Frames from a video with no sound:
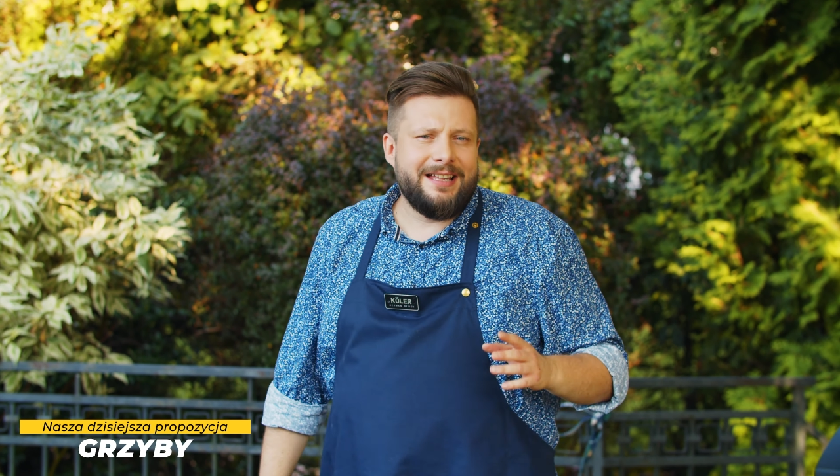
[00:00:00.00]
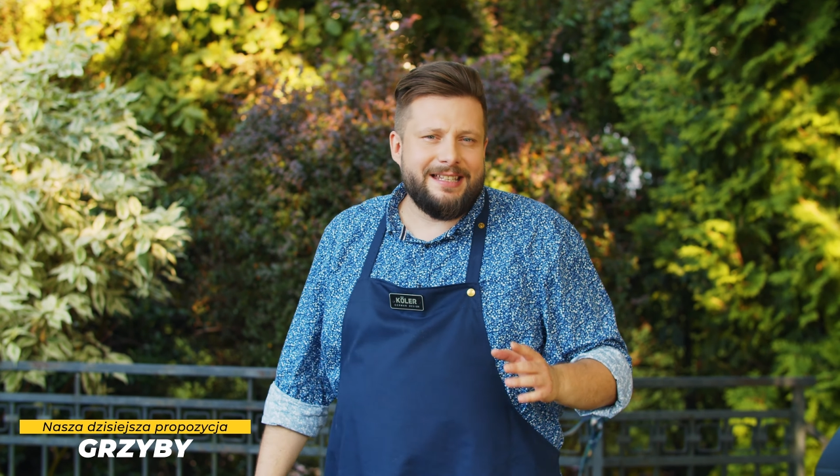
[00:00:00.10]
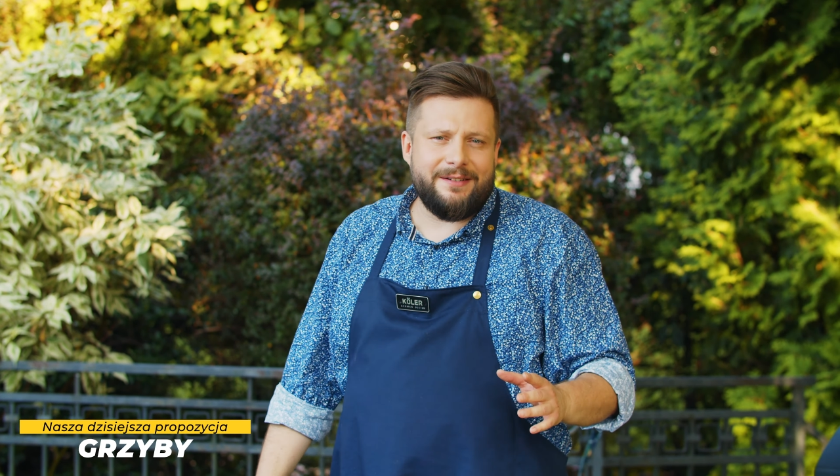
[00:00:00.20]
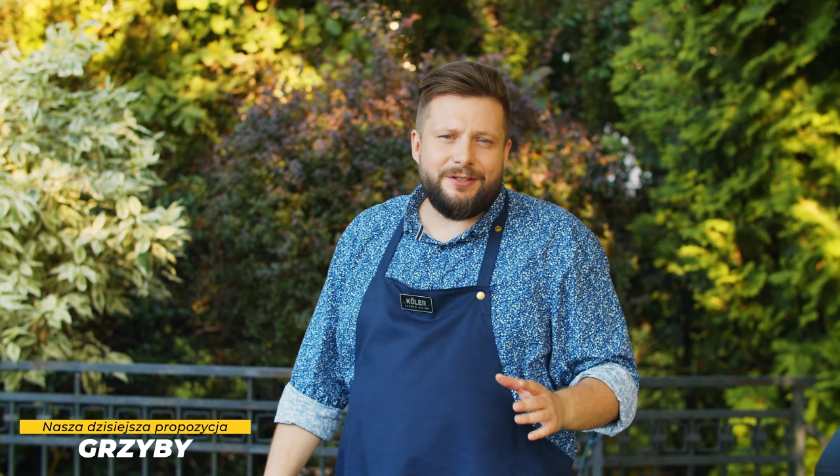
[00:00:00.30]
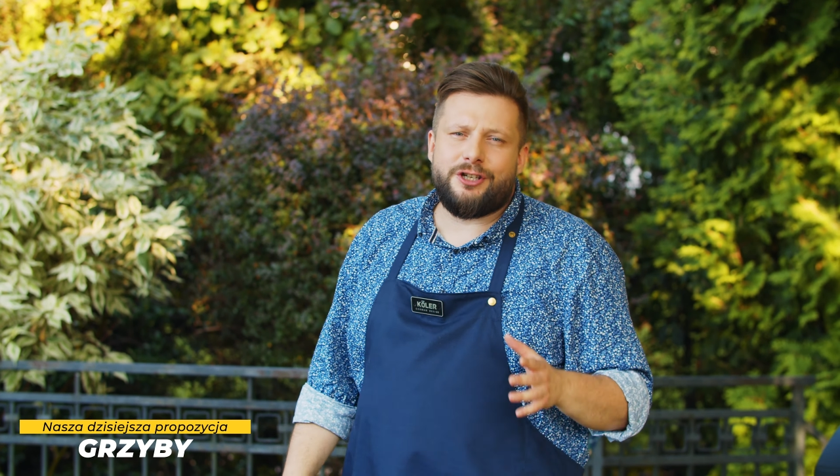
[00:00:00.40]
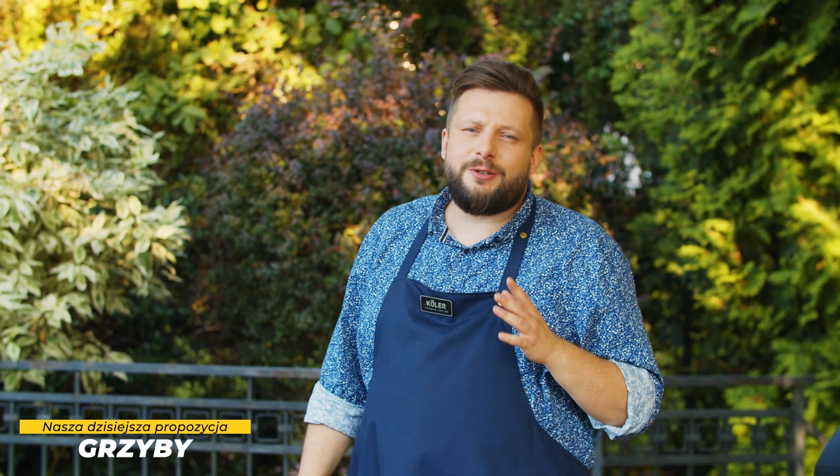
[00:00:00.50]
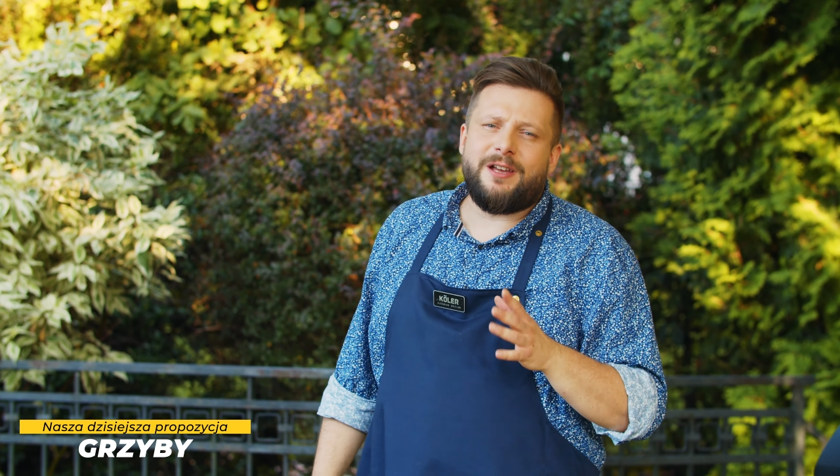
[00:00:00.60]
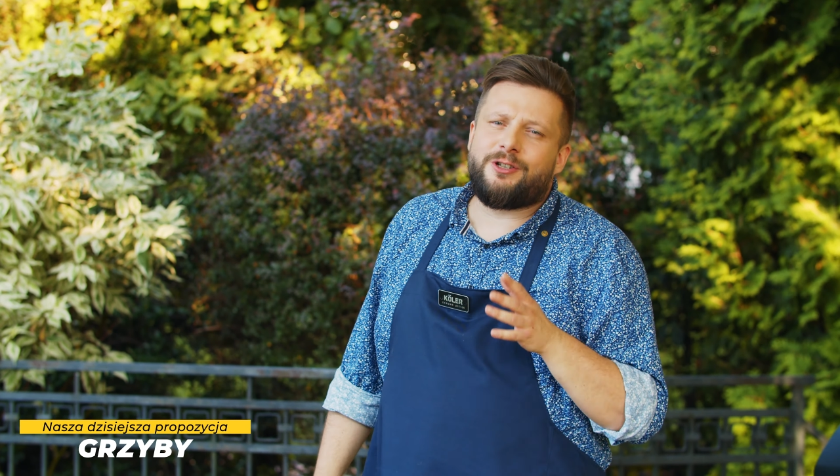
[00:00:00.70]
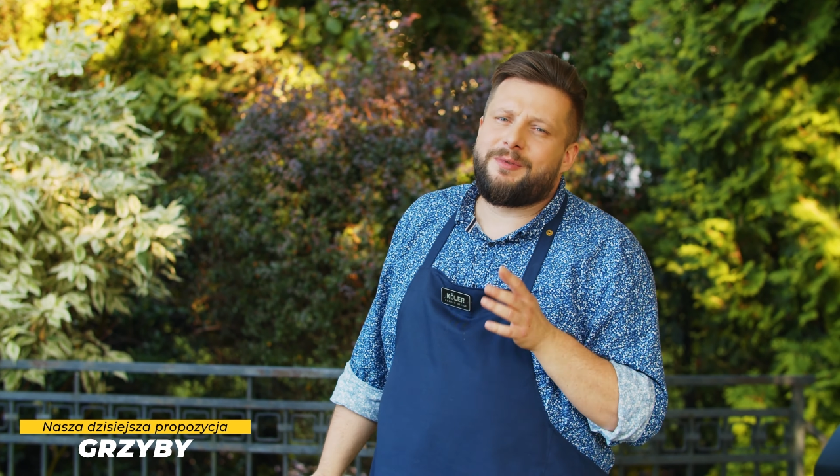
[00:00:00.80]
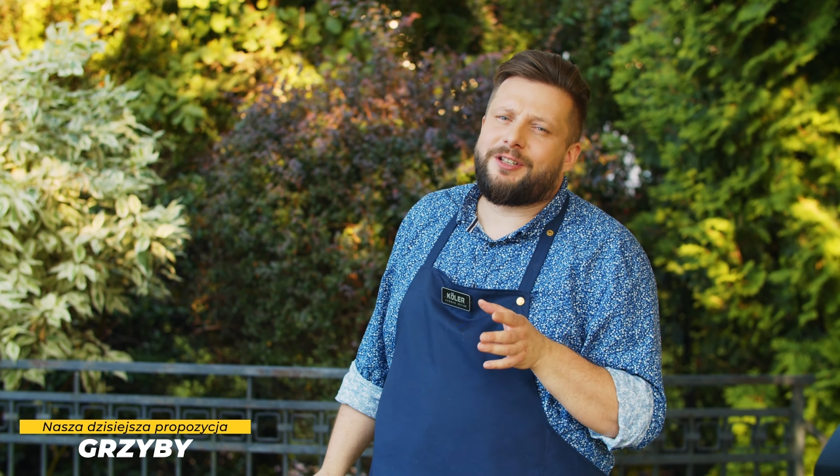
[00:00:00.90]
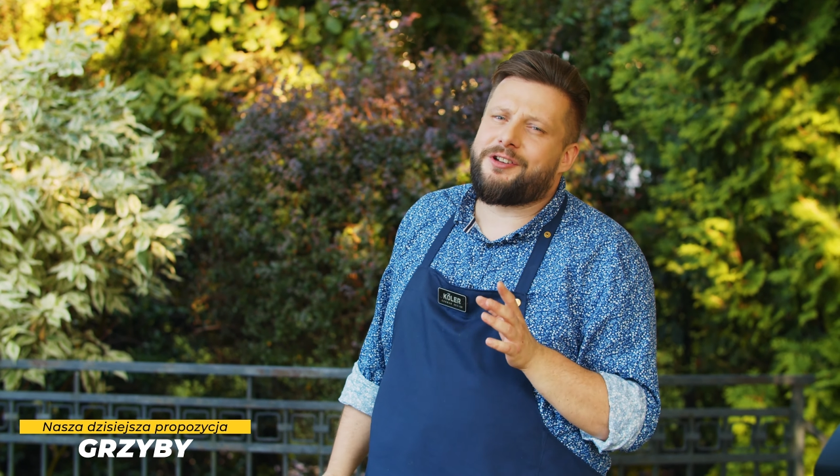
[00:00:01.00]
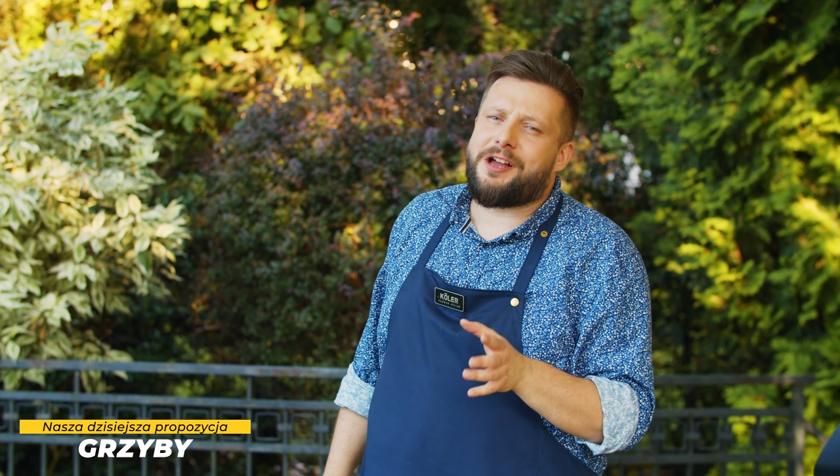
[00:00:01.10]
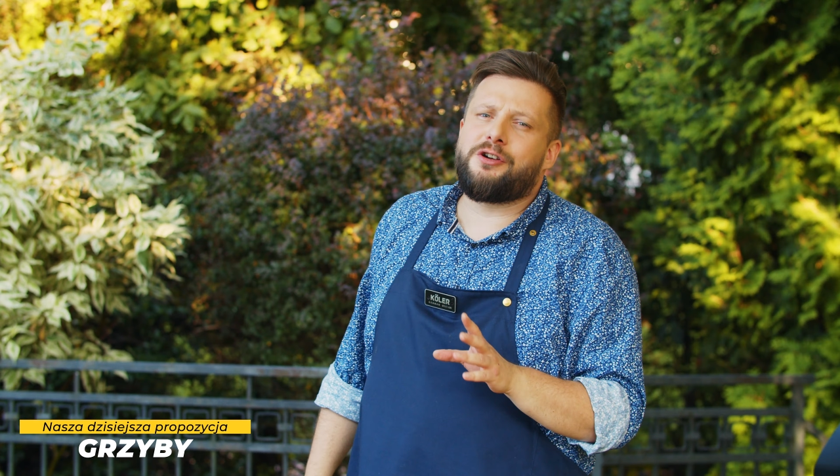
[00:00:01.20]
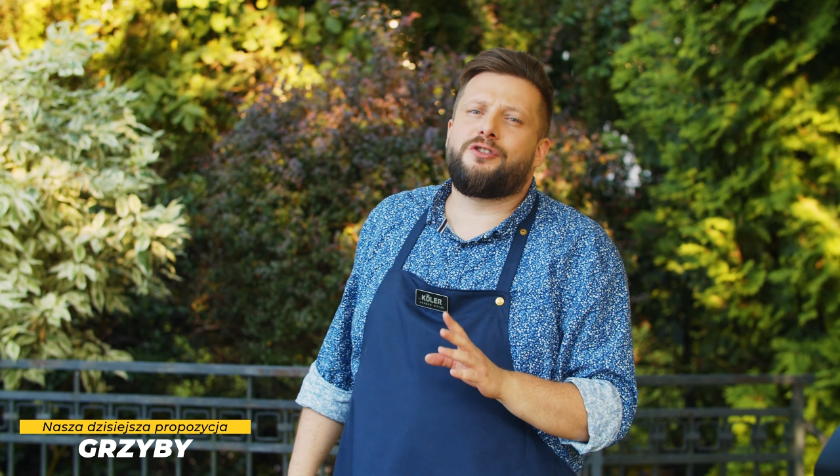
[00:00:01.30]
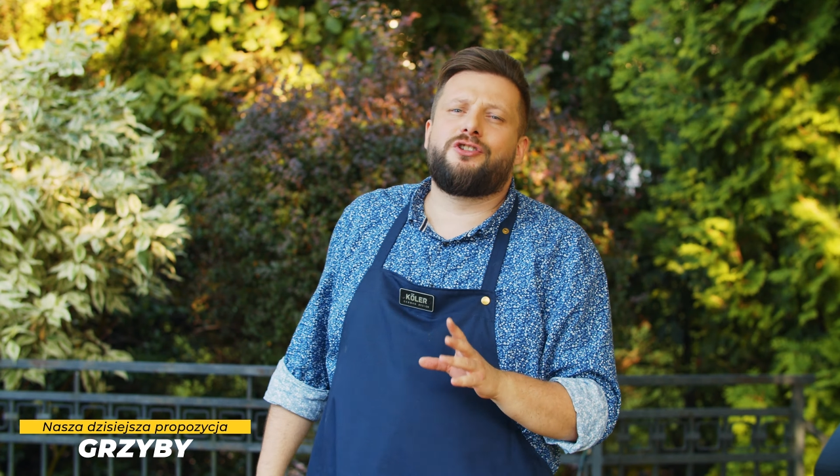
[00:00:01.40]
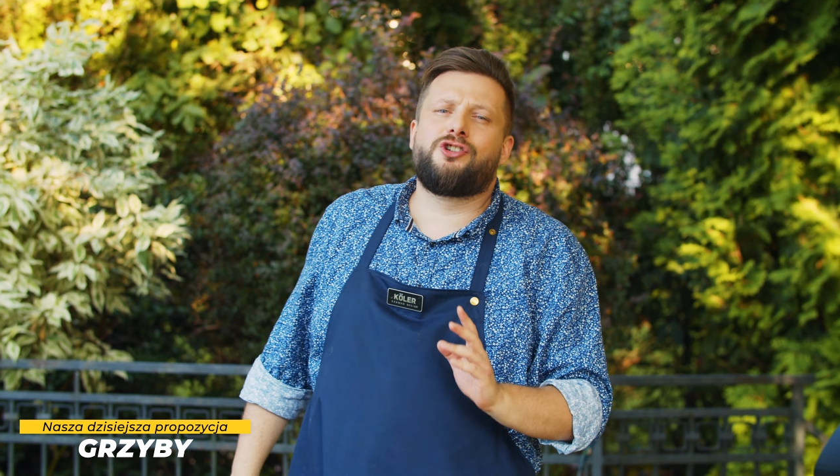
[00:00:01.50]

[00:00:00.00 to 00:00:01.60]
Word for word: zawsze śmieszy mnie to, jakich oni